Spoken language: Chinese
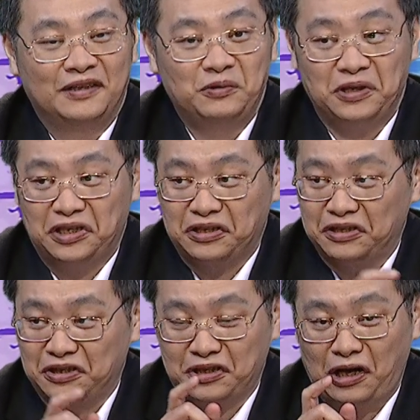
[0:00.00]
因为
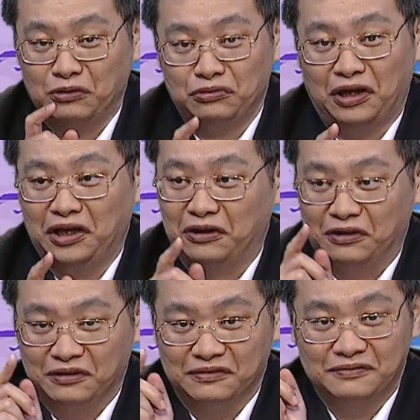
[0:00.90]
高端
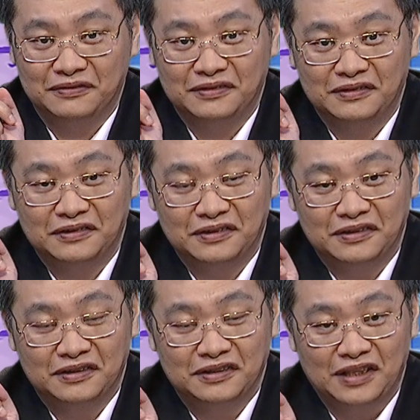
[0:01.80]
哦，
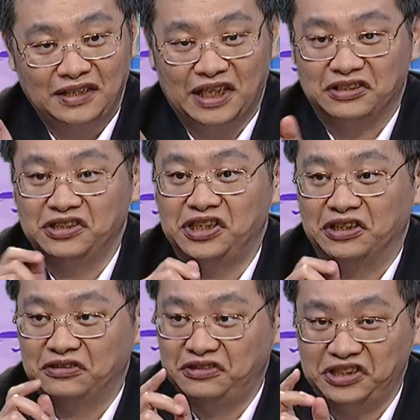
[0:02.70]
他讲之
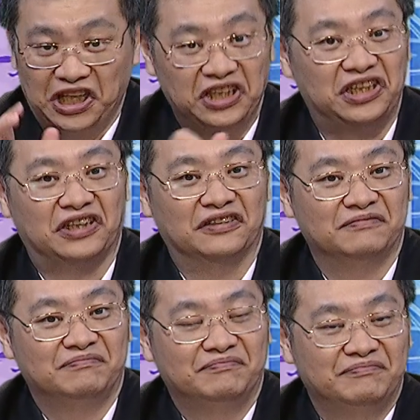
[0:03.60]
前呢跌停，
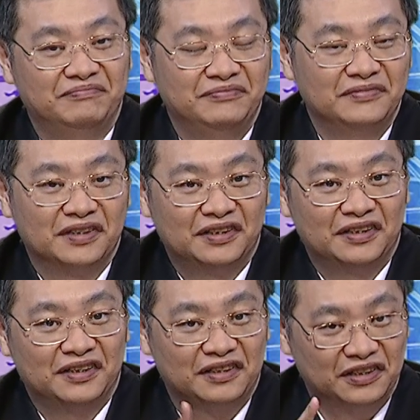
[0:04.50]

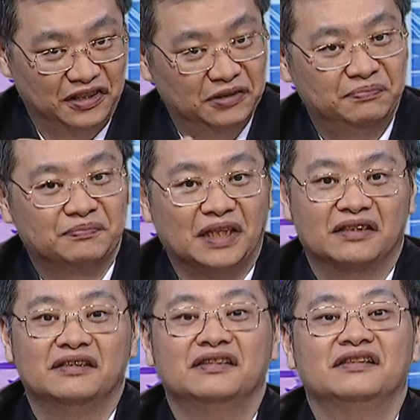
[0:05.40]
可能
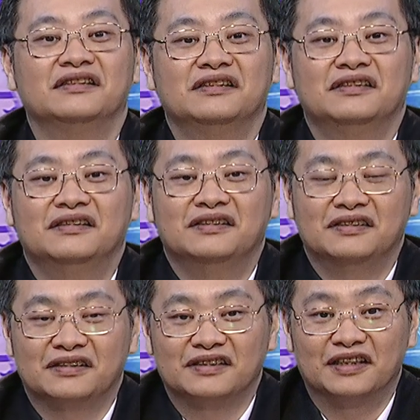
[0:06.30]

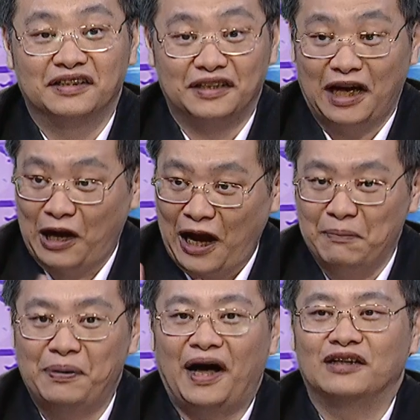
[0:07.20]
可能他害
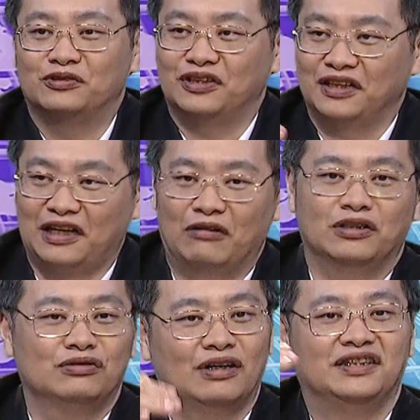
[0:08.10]
怕，所以他赶快
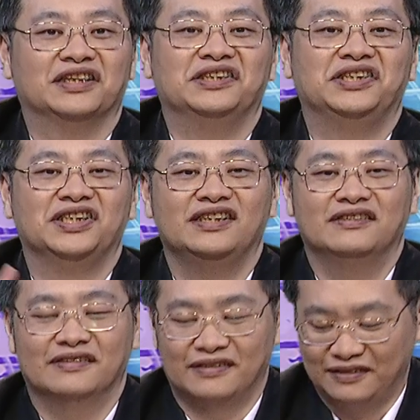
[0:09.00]
出来澄清
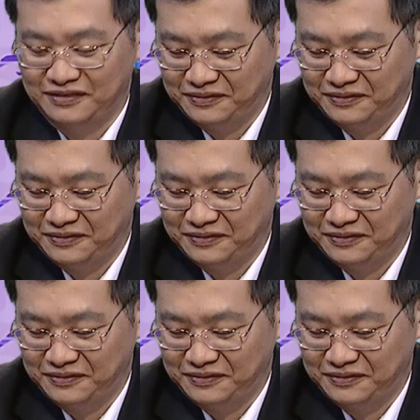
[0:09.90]
哦，